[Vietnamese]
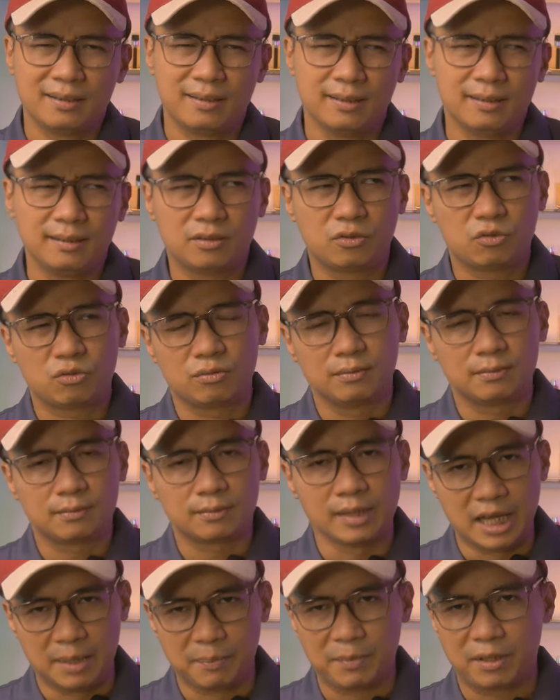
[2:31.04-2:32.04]
thì
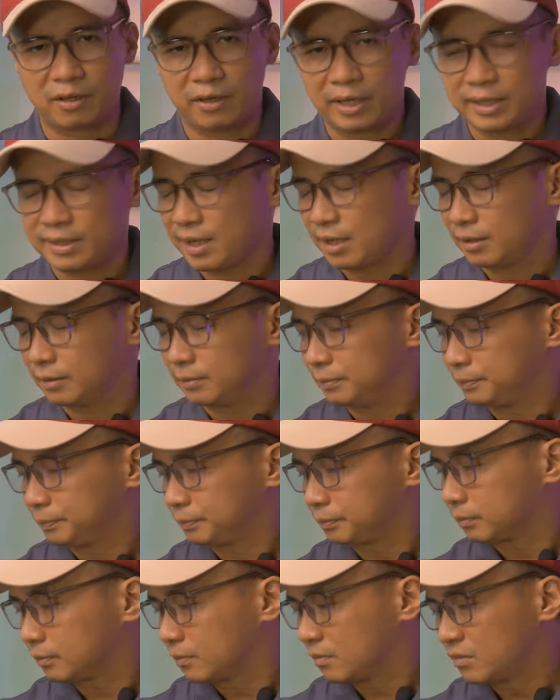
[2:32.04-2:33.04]
để mà nói rằng
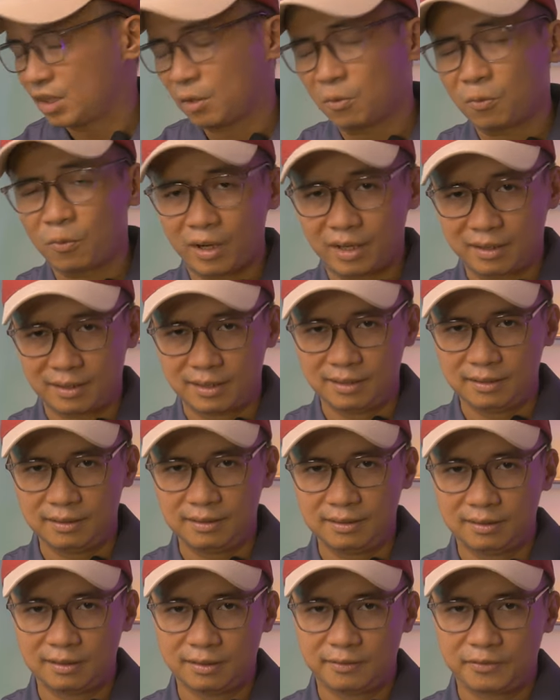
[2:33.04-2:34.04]
trong quá
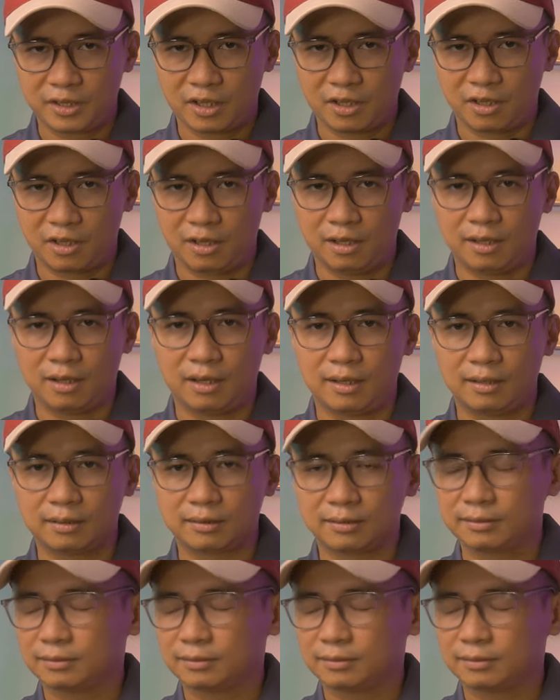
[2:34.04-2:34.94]
khứ họ